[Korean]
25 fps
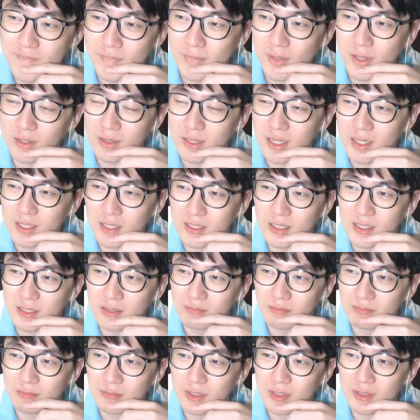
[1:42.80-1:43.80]
근데
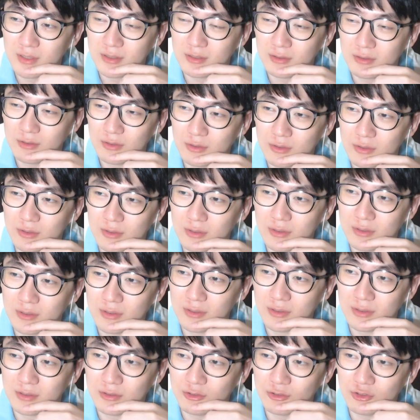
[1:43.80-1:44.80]
이제
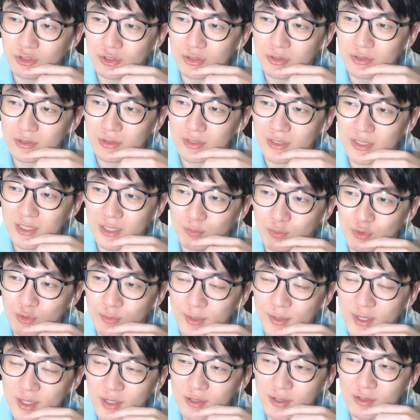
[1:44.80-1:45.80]
그 추, 이제
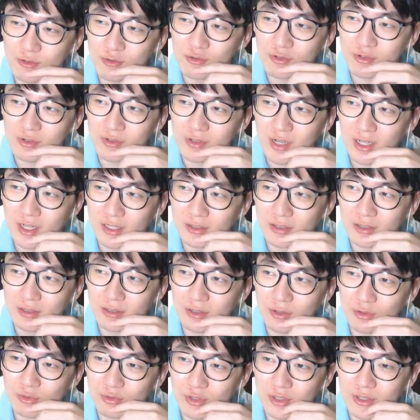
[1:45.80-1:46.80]
무빙군 같은
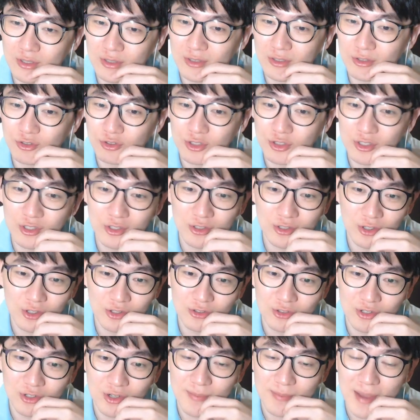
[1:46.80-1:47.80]
경우는 추신
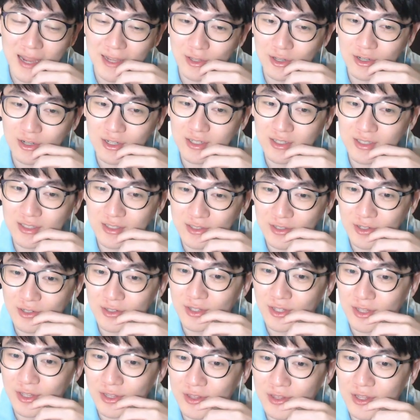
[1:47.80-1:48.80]
선수가 마이너리그 시절
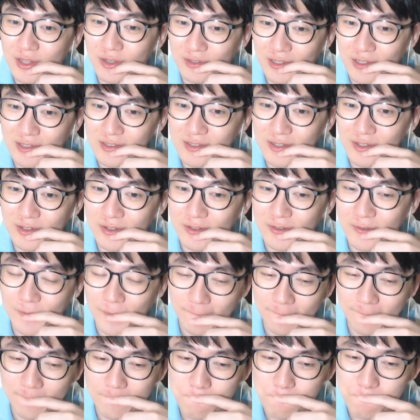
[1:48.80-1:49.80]
때 태어났어요.
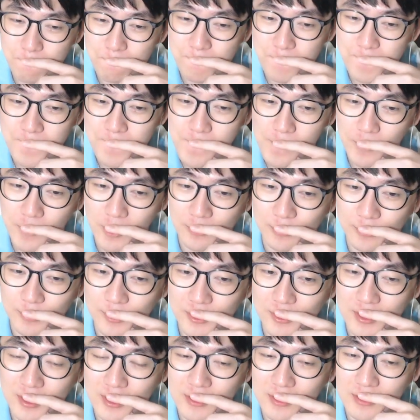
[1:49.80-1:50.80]

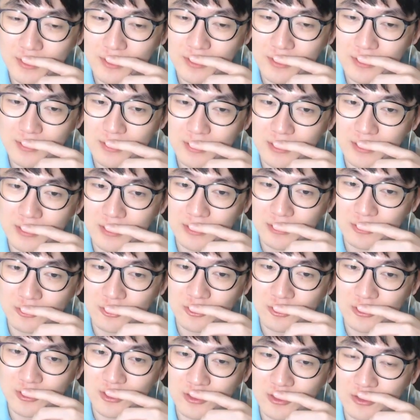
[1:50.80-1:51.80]
왜냐면그
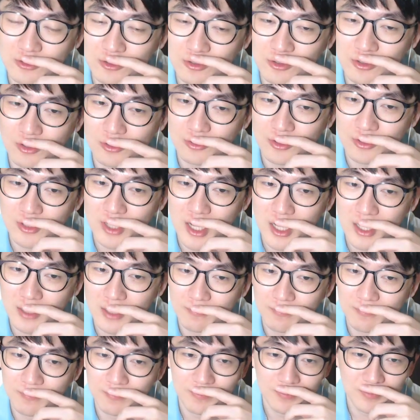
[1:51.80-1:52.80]
추신수 선수가
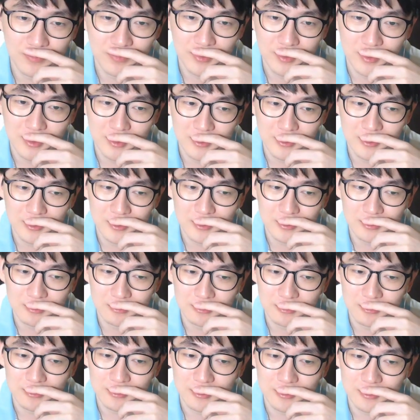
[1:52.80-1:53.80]

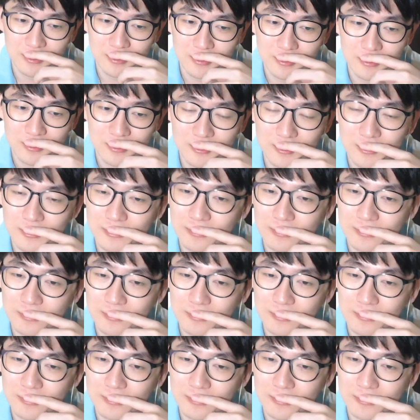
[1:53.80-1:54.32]
그